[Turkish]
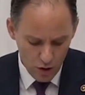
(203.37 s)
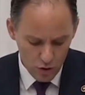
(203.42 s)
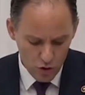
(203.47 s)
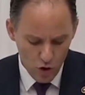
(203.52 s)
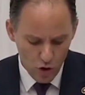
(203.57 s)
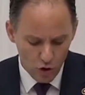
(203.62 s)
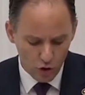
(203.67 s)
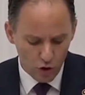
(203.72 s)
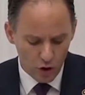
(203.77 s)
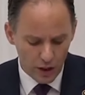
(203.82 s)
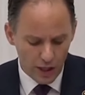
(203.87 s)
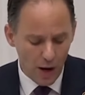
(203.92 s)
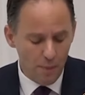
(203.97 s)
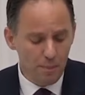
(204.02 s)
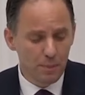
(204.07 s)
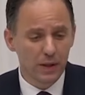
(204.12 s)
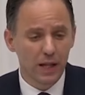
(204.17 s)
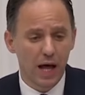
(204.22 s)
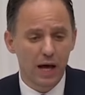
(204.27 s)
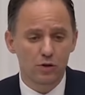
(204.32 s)
Çünkü
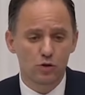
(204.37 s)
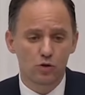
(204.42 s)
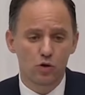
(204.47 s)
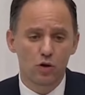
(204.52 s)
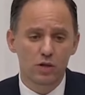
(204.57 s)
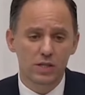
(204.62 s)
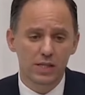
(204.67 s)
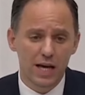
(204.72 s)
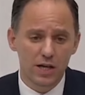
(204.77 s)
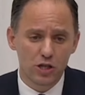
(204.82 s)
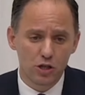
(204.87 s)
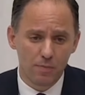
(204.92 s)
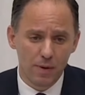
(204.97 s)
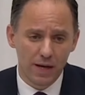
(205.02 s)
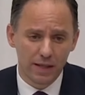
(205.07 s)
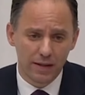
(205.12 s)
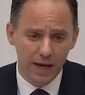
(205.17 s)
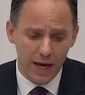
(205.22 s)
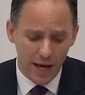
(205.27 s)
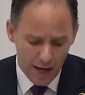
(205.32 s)
yapılan
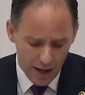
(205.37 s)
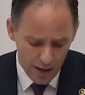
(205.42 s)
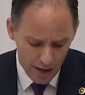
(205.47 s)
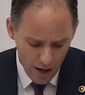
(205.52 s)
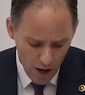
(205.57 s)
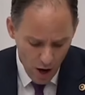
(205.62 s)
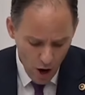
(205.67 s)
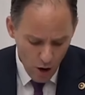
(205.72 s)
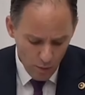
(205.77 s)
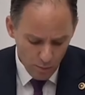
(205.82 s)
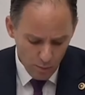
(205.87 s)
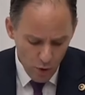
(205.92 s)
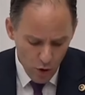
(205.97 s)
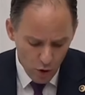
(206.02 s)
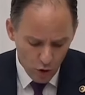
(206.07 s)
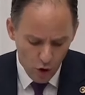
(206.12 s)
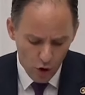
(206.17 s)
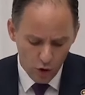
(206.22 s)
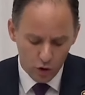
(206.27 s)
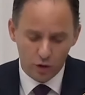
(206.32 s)
sözleşmede
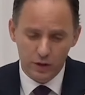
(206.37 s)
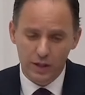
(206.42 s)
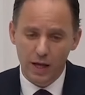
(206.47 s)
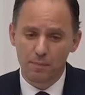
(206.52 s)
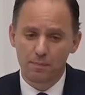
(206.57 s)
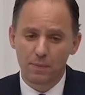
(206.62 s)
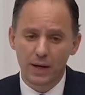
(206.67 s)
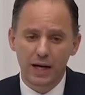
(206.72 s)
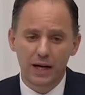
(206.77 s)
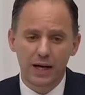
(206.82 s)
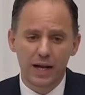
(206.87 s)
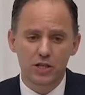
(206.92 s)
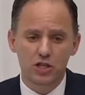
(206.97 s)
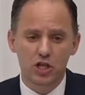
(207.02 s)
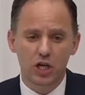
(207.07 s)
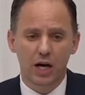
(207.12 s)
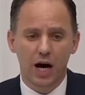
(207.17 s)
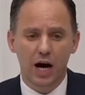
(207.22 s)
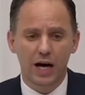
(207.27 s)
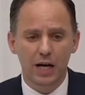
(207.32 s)
bu konuda
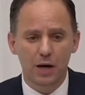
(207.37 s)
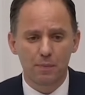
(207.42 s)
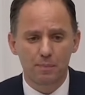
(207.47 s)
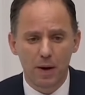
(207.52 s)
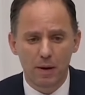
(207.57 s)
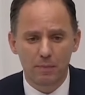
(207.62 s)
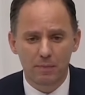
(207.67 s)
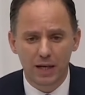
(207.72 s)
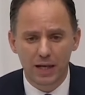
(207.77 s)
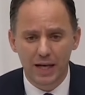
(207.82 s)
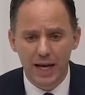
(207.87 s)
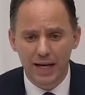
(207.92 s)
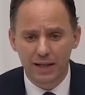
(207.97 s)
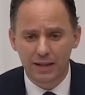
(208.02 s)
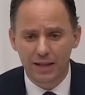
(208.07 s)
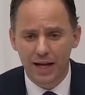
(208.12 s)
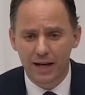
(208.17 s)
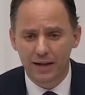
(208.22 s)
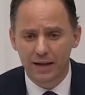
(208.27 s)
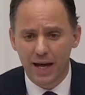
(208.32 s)
Birleşik Arap
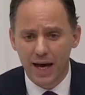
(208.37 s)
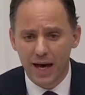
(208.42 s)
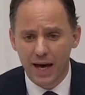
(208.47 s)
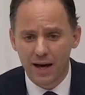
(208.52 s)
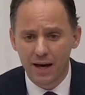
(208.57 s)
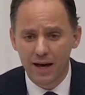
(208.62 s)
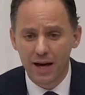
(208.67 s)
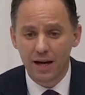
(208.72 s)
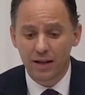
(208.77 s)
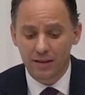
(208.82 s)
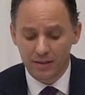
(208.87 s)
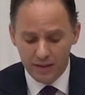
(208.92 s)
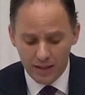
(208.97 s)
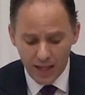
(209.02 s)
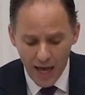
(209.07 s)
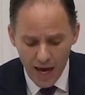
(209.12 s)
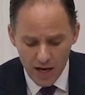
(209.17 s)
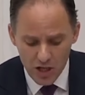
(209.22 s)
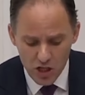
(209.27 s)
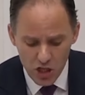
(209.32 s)
Emirlikleri'ne
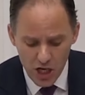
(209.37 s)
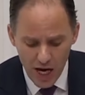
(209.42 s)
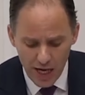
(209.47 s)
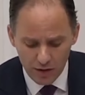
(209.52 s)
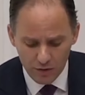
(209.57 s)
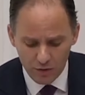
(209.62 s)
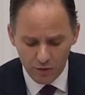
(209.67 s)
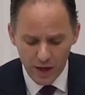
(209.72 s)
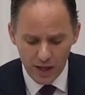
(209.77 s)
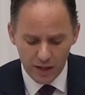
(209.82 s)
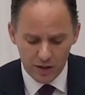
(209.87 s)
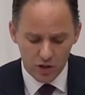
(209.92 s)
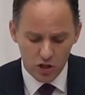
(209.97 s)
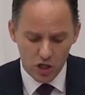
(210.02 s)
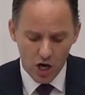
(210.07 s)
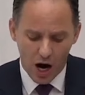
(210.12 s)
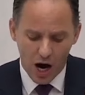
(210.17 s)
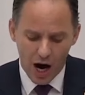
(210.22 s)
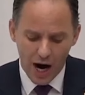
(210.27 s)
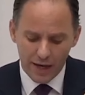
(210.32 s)
dehşet
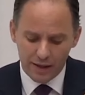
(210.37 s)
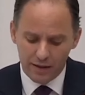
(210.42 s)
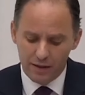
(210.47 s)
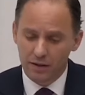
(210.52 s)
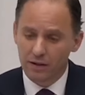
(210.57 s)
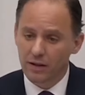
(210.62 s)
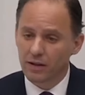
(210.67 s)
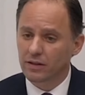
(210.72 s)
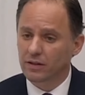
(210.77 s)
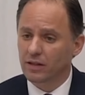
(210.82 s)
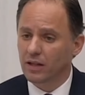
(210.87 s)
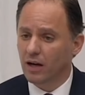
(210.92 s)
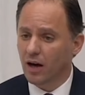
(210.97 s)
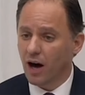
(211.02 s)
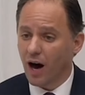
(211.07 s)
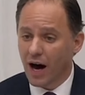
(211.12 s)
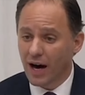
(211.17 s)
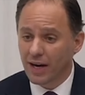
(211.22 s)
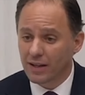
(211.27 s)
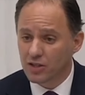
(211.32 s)
verici ayrılıklı
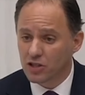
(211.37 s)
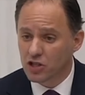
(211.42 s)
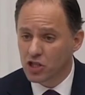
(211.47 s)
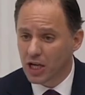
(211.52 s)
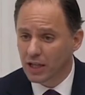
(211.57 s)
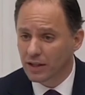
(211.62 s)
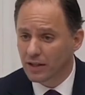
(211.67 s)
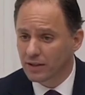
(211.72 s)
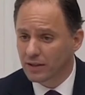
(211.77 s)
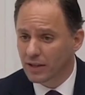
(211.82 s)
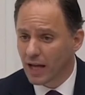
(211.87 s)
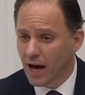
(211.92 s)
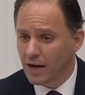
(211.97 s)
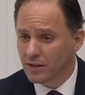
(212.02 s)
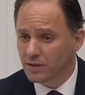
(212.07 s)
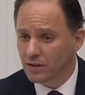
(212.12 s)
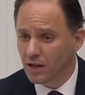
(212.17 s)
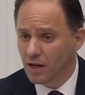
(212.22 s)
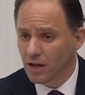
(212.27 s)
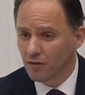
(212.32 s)

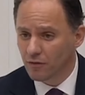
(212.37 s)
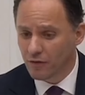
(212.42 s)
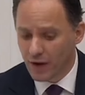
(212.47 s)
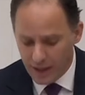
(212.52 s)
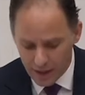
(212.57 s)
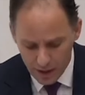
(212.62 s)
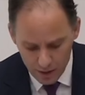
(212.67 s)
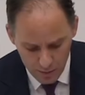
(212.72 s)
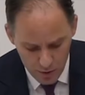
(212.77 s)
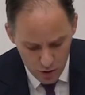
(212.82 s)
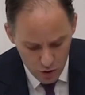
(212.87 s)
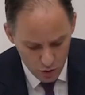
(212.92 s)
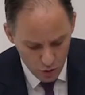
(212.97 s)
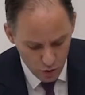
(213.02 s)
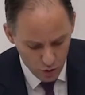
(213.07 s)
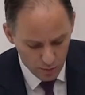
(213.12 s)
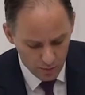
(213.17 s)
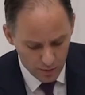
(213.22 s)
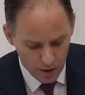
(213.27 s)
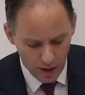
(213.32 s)
ayrıcalıklar verilmiş
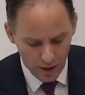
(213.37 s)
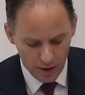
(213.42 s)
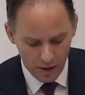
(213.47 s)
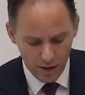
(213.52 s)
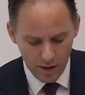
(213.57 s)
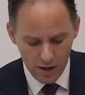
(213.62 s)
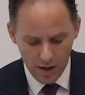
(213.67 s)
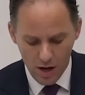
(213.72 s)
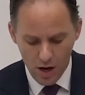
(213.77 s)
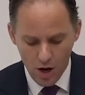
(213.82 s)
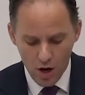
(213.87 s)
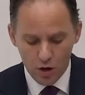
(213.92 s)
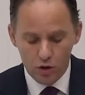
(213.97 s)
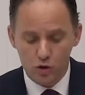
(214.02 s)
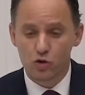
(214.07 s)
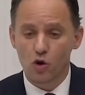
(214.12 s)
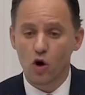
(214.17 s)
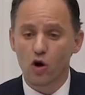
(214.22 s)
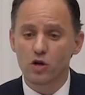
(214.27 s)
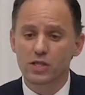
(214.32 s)
durumda.
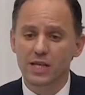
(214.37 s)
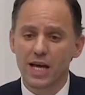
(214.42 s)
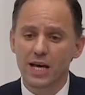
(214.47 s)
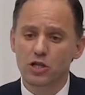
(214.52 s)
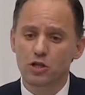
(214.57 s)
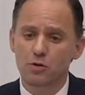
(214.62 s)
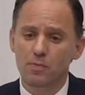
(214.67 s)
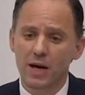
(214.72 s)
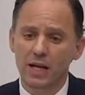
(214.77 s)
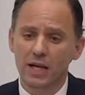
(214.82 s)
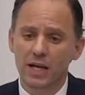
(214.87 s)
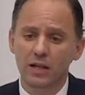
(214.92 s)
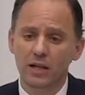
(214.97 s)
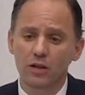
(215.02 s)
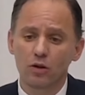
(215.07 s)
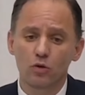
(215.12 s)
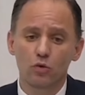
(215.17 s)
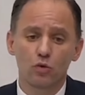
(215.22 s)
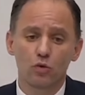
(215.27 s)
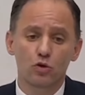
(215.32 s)

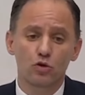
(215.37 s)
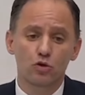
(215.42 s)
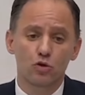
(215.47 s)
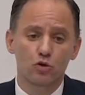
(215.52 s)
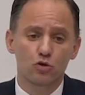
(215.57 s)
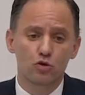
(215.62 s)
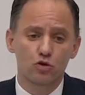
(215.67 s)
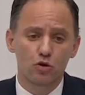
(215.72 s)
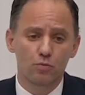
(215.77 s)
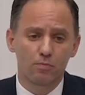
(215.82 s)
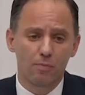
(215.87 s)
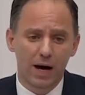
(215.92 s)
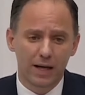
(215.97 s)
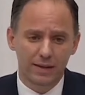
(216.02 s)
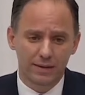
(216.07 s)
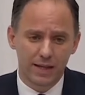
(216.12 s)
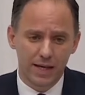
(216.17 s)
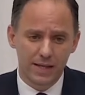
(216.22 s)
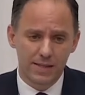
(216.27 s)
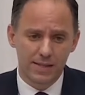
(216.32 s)
Sözleşmenin üçüncü
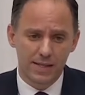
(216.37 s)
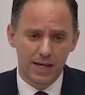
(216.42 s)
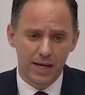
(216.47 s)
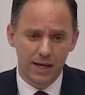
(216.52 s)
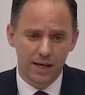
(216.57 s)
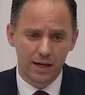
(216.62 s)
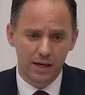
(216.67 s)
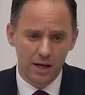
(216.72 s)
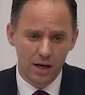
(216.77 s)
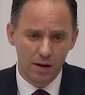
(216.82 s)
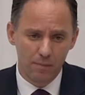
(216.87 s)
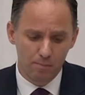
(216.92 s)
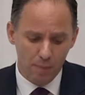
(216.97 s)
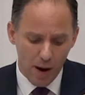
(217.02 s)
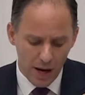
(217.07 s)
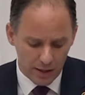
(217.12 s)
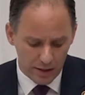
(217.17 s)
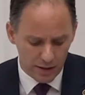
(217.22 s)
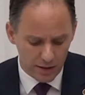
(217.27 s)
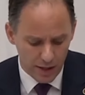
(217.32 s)
maddesi
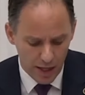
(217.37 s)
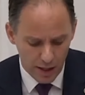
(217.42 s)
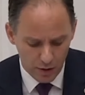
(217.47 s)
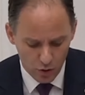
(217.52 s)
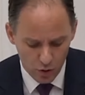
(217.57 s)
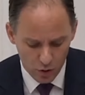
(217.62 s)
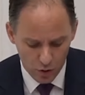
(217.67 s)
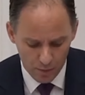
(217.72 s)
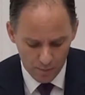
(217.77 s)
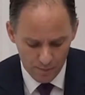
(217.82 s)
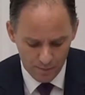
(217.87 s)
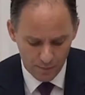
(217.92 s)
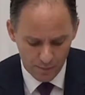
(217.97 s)
bakın ne diyor.